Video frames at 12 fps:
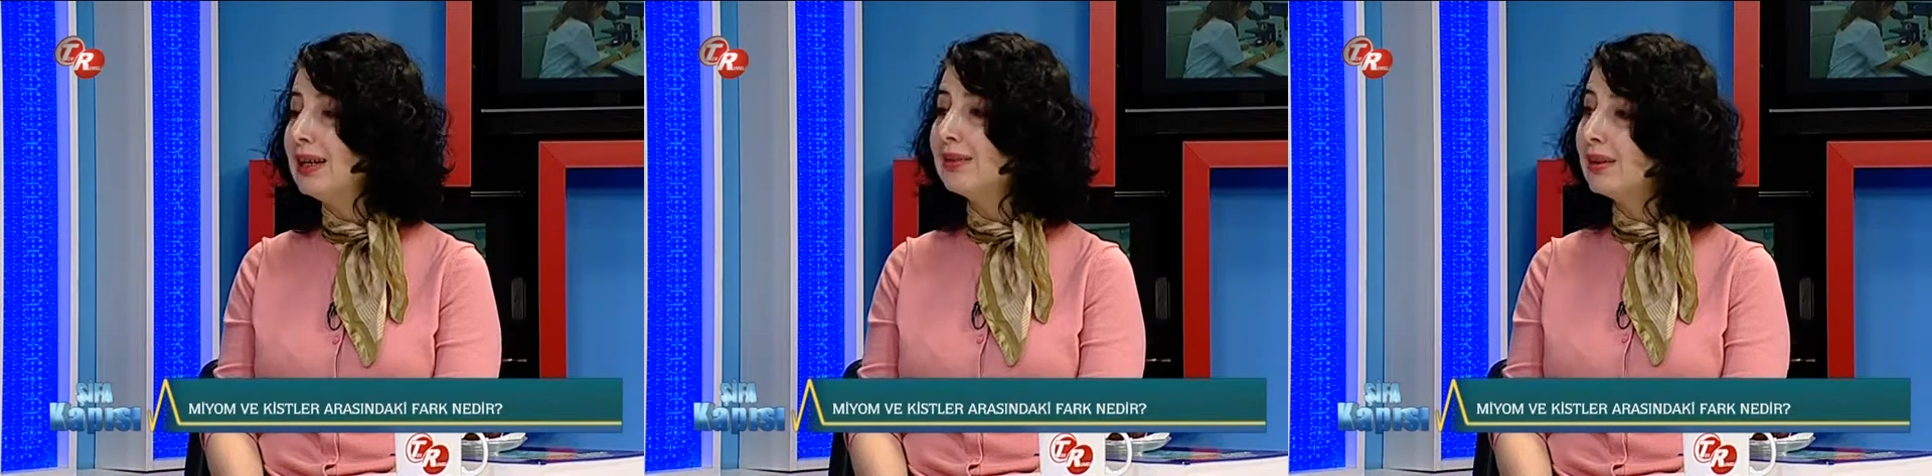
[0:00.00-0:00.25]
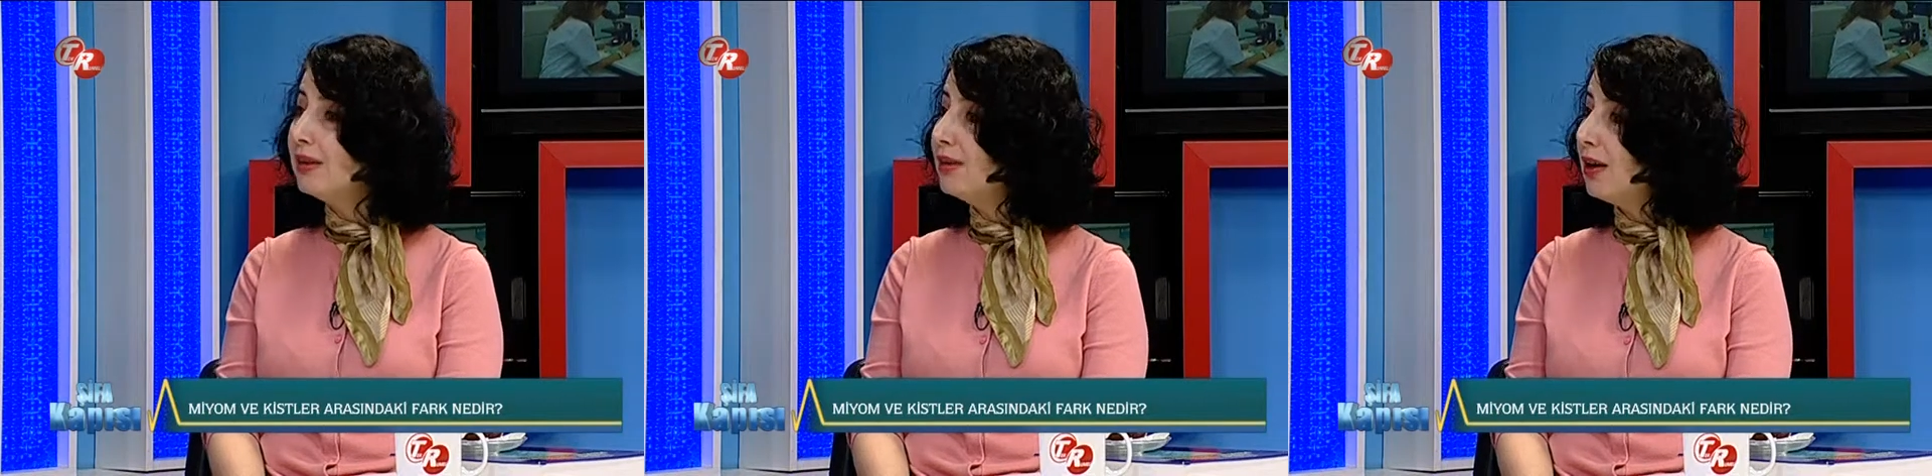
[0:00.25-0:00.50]

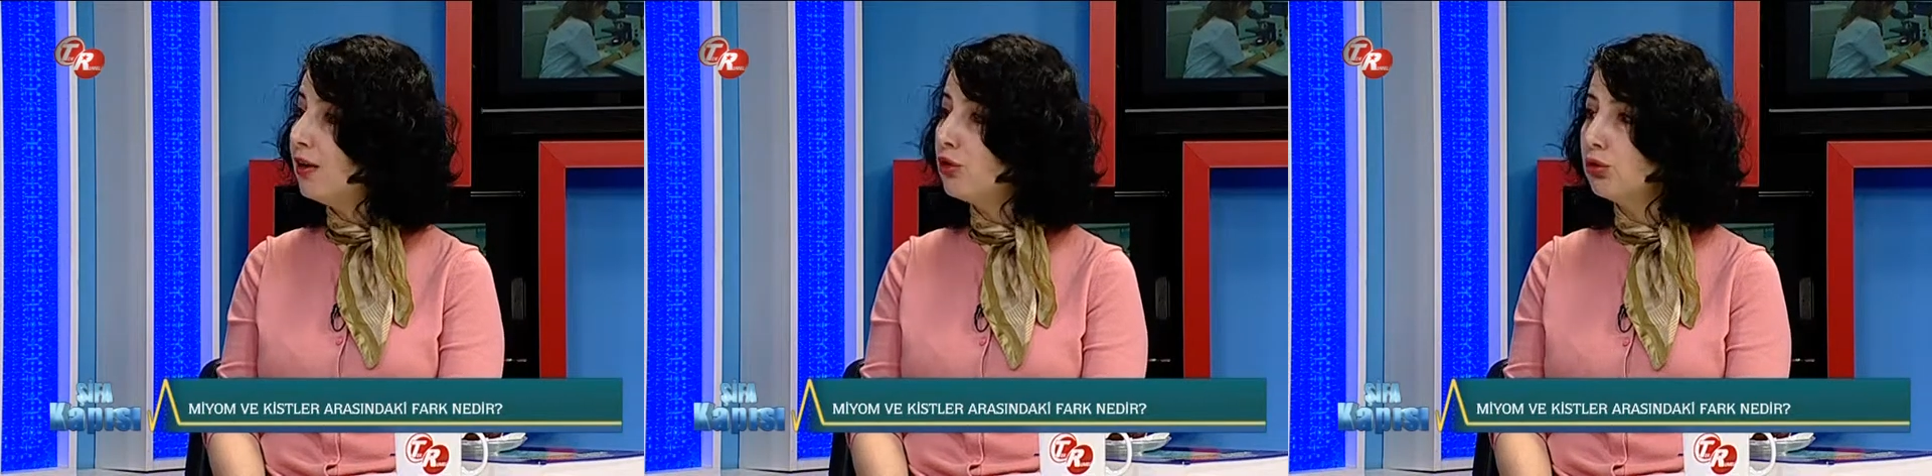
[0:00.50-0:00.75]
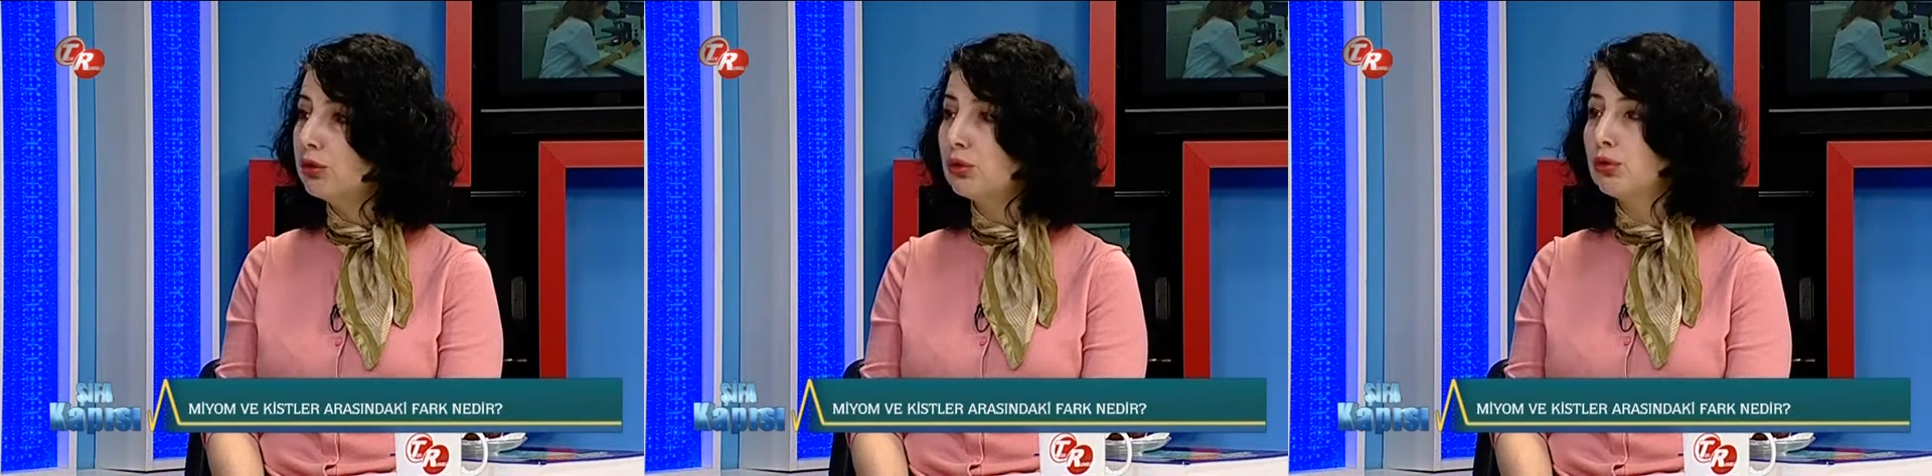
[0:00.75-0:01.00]
Tanı daha
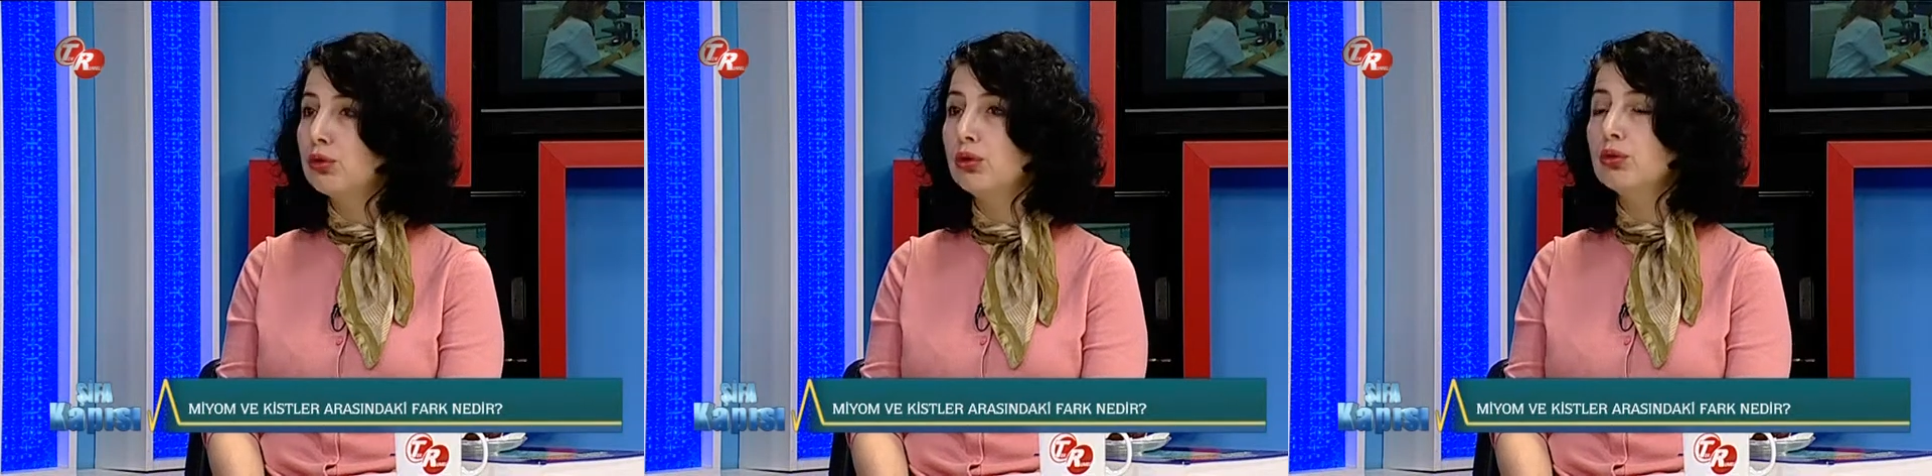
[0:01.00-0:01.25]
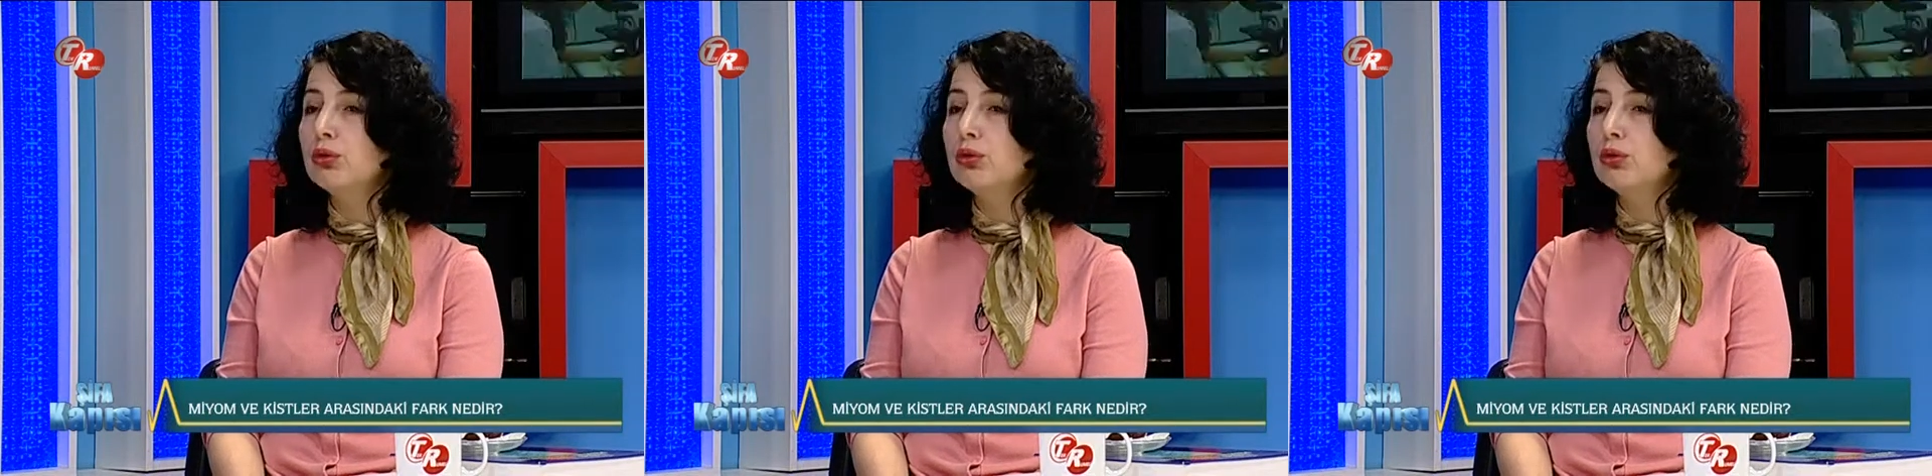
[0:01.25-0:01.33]
kolay oluyor.